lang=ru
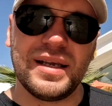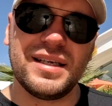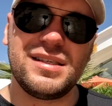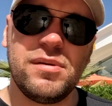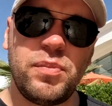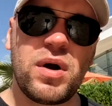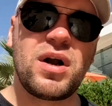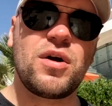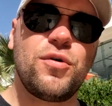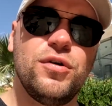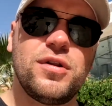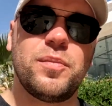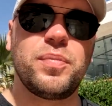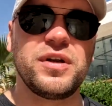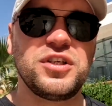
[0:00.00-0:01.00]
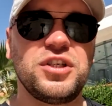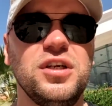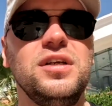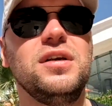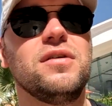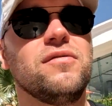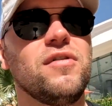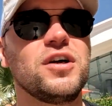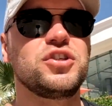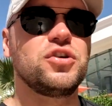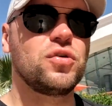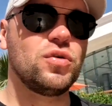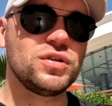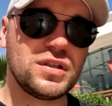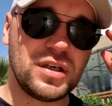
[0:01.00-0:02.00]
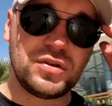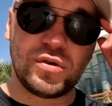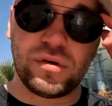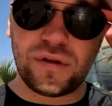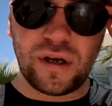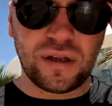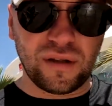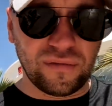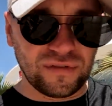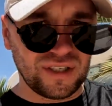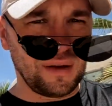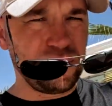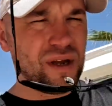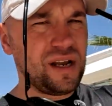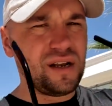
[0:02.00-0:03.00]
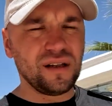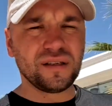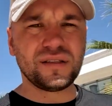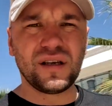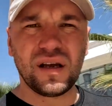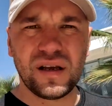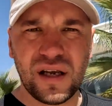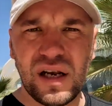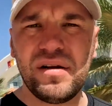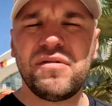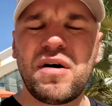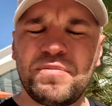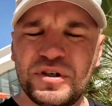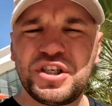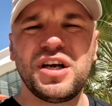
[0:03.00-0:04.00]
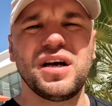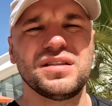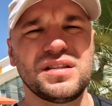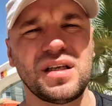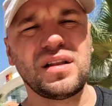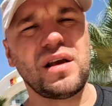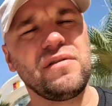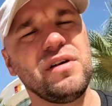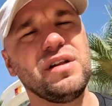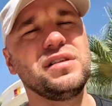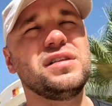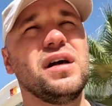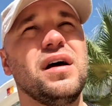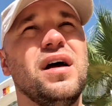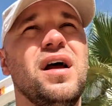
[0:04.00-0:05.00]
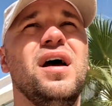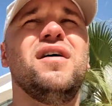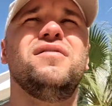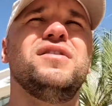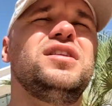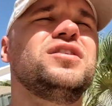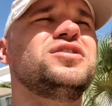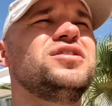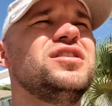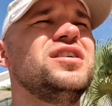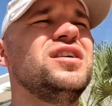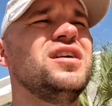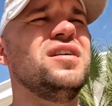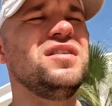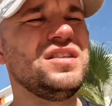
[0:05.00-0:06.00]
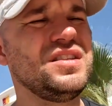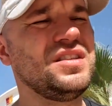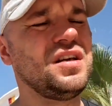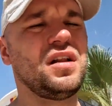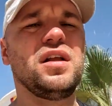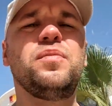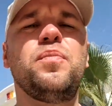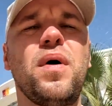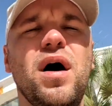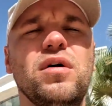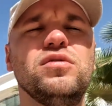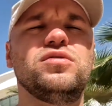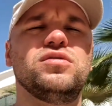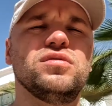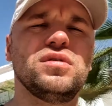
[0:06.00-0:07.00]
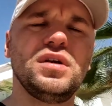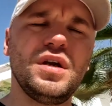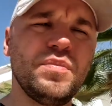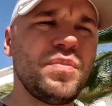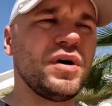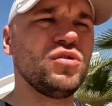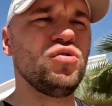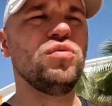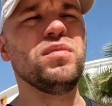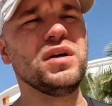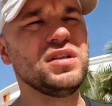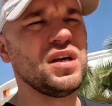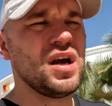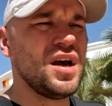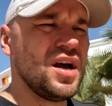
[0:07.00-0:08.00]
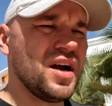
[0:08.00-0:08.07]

А если по какой-то причине ваш рост результатов замедлился или вообще остановился, вы должны сделать паузу и подумать,